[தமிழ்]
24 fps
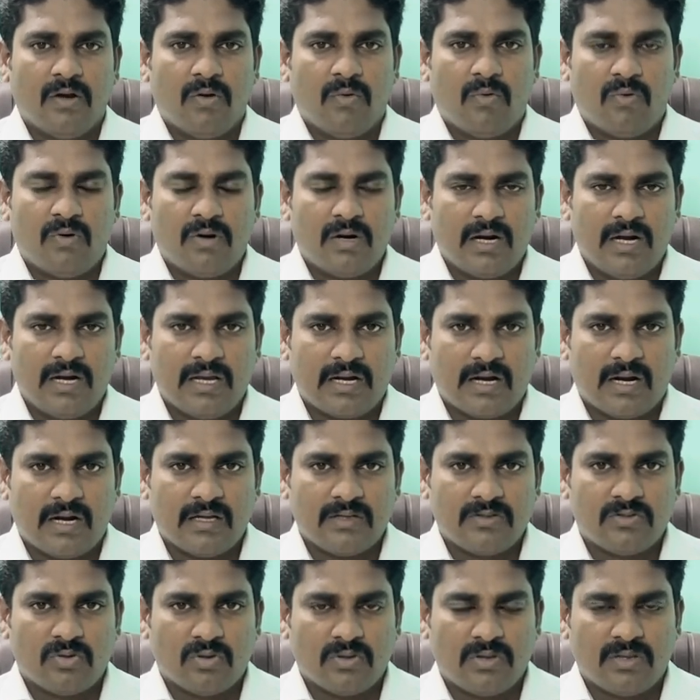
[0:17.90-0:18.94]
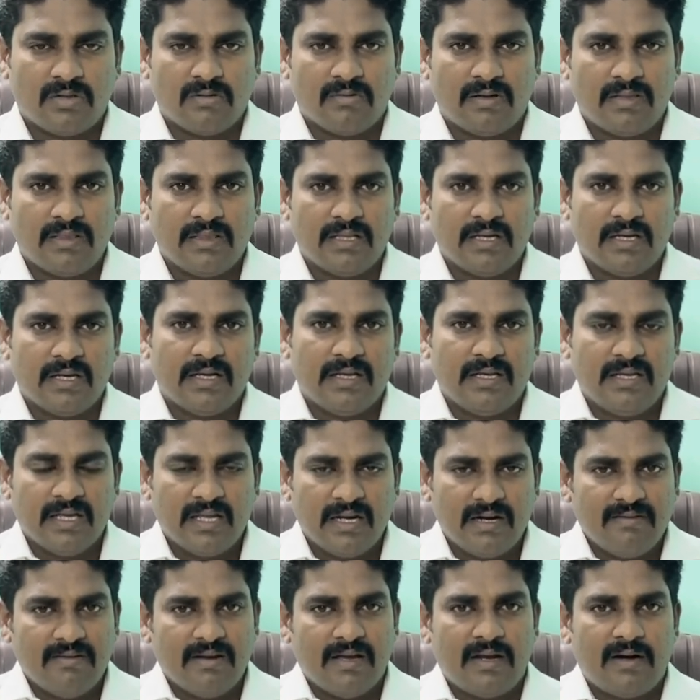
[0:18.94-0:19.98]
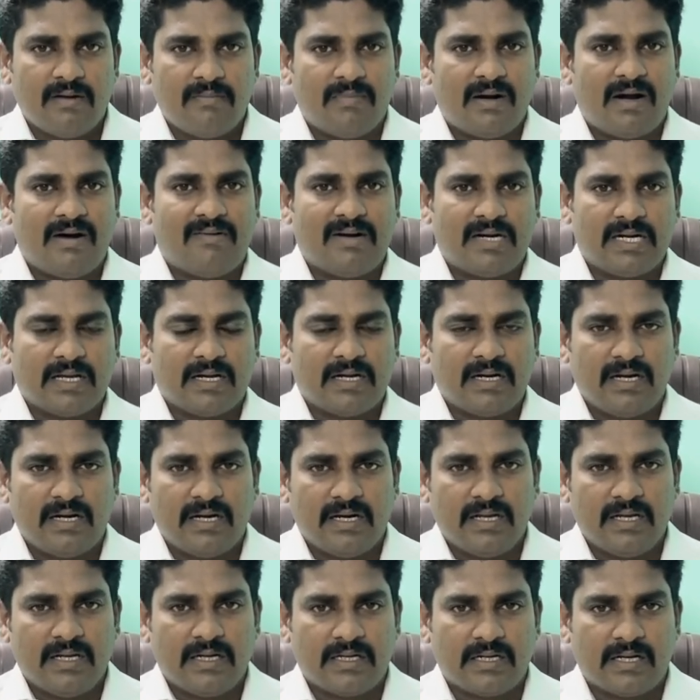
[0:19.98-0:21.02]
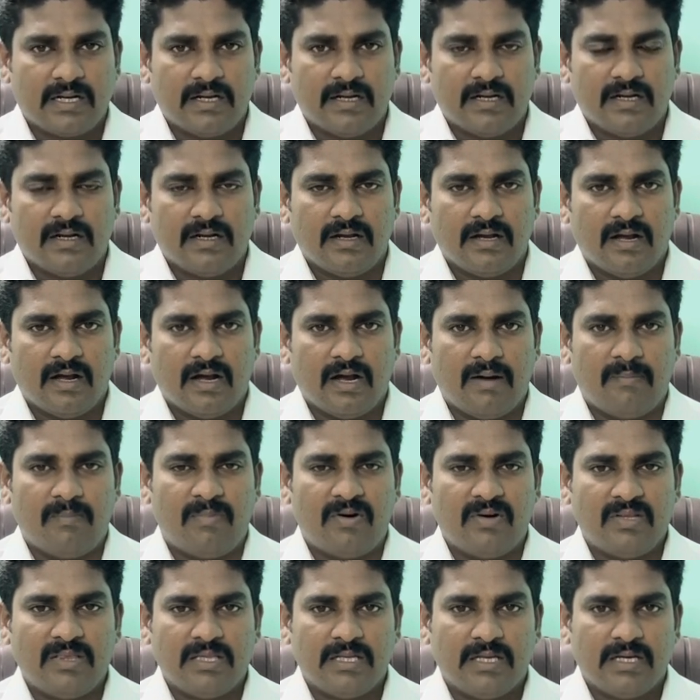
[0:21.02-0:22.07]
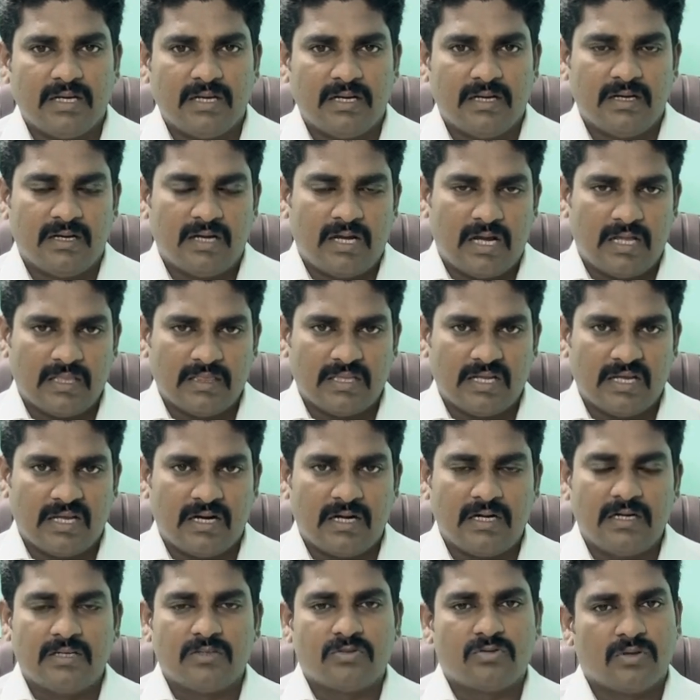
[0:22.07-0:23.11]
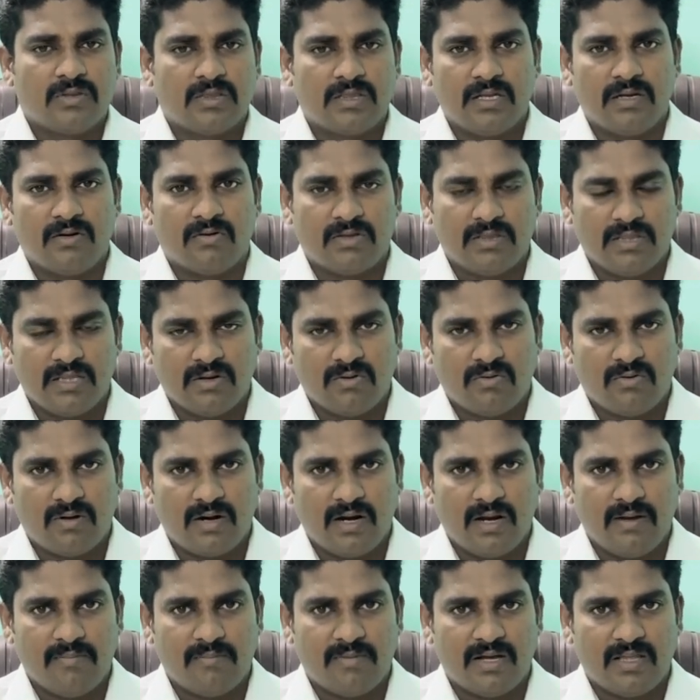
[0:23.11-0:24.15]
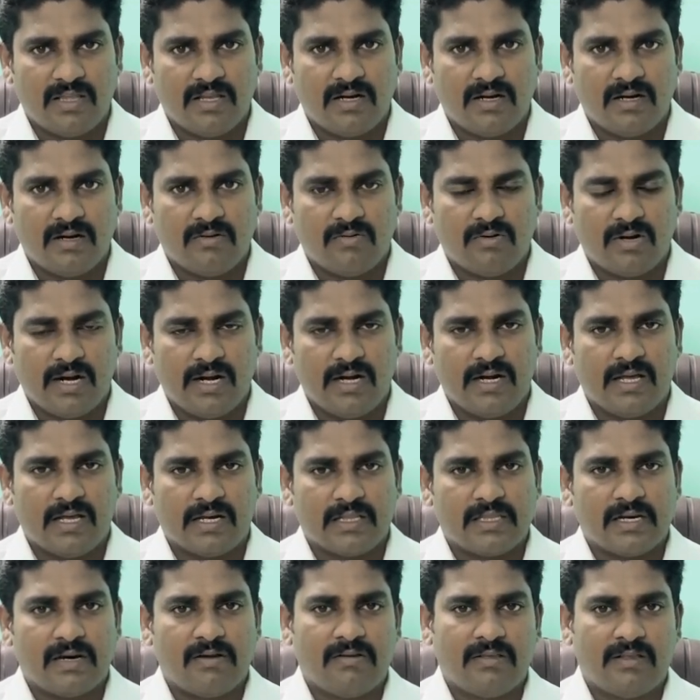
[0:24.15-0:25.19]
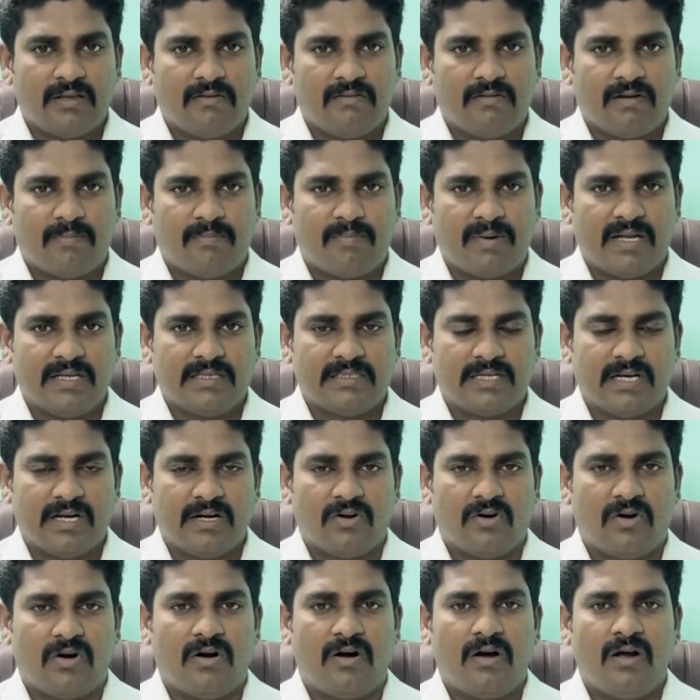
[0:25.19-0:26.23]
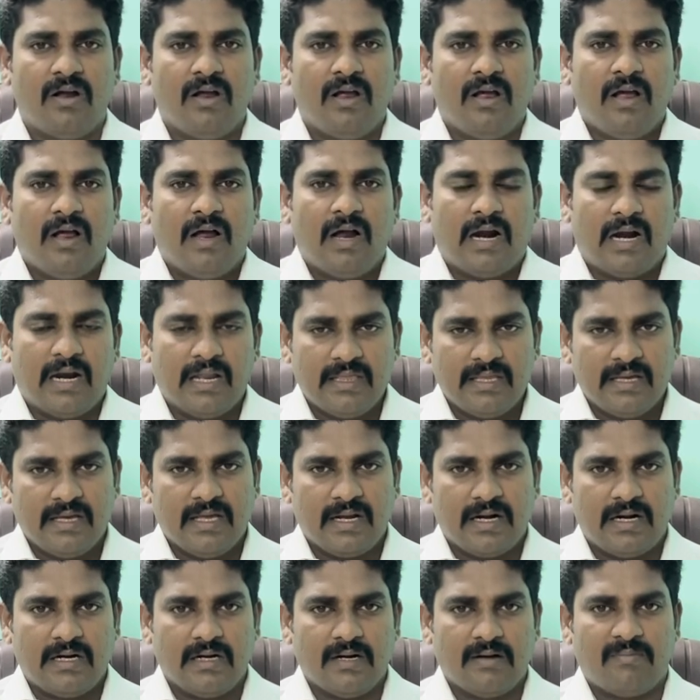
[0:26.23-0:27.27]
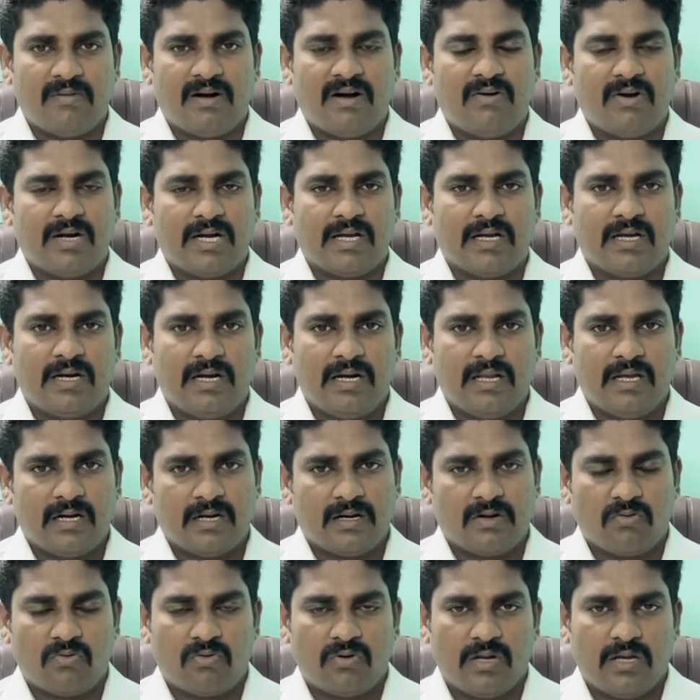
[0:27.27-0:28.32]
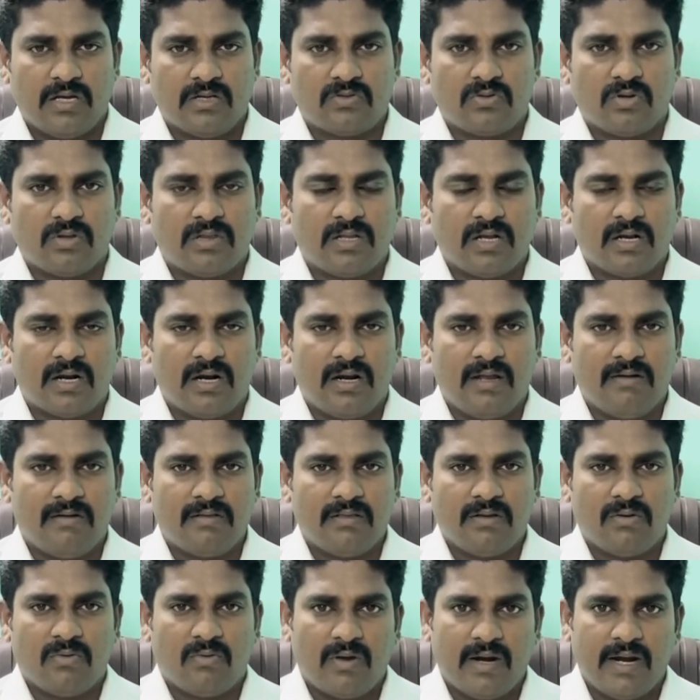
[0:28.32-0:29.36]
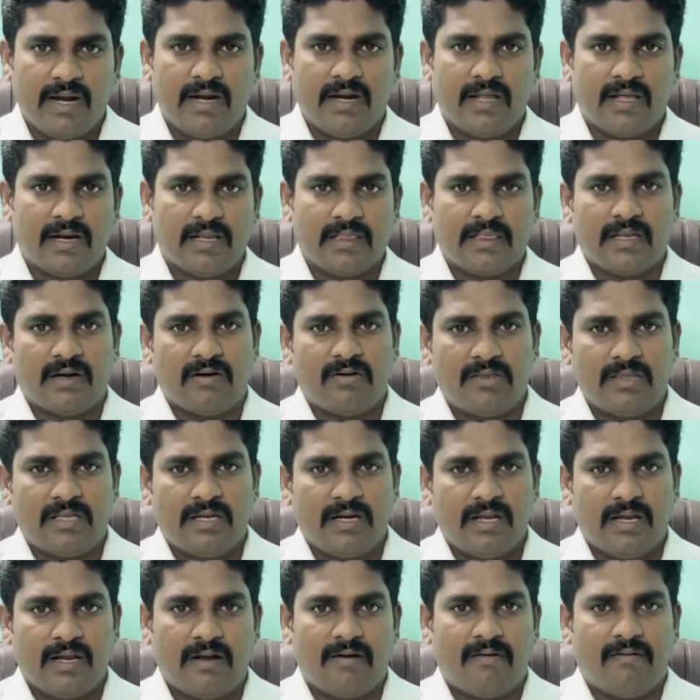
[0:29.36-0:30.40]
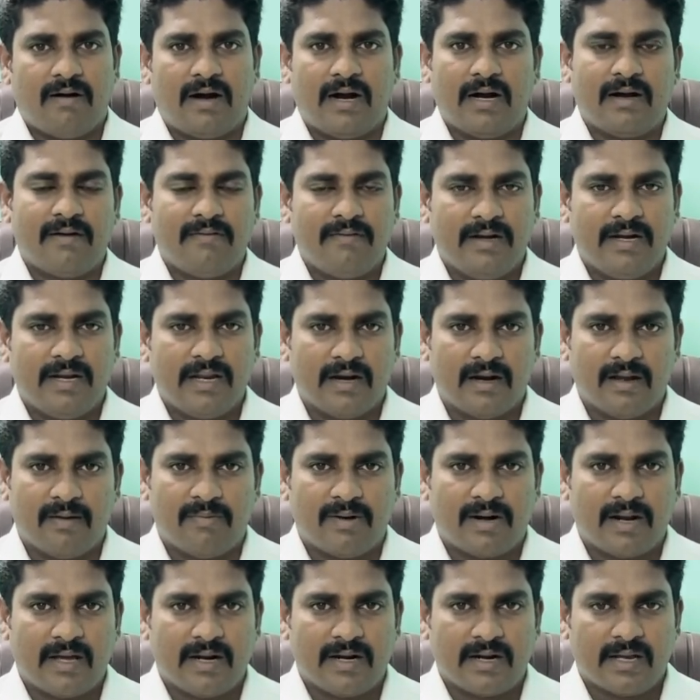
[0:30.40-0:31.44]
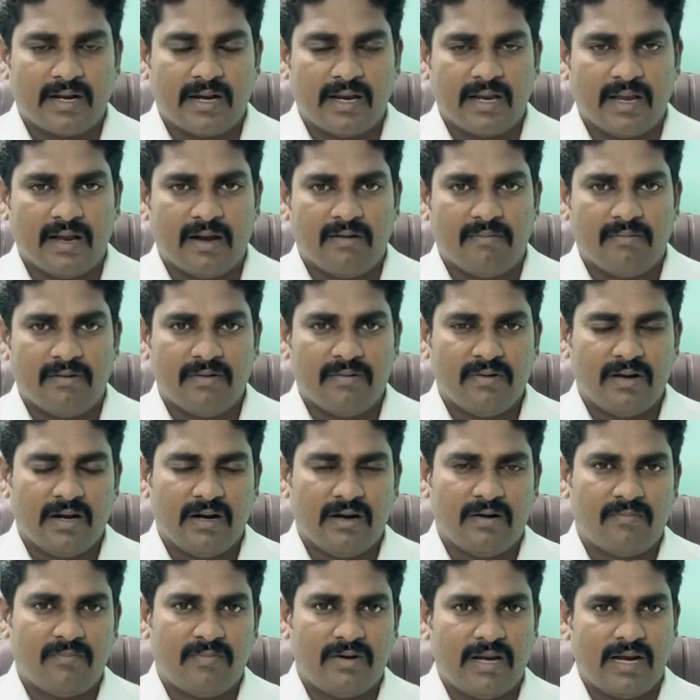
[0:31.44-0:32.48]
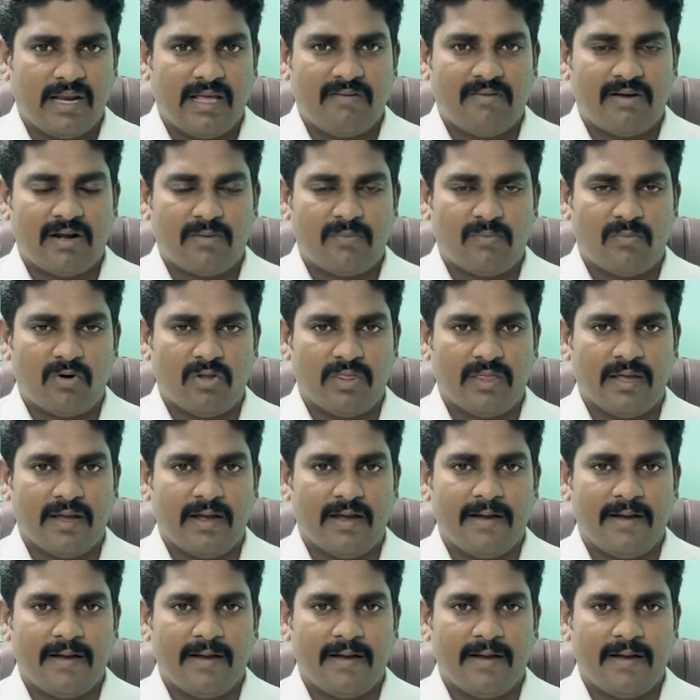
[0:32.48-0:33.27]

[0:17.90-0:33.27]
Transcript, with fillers: உங்களுக்கான சொத்து வந்து இருவேறு மாவட்டங்களில் இருக்குது அப்போ வந்து அந்த ரெண்டு சொத்தையும் வந்து ஒரே மாதிரி ஒரே நேரத்தில் வந்து விற்பனை செய்யணும் அல்லது இரண்டு மாவட்டங்களில் இருக்கக்கூடிய சொத்துக்களை வந்து ஒரே நேரத்தில் வந்து நீங்கள் வாங்க வேண்டிய நபராக இருக்கிறீங்க அப்படி என்னும் நிலை வரும்போது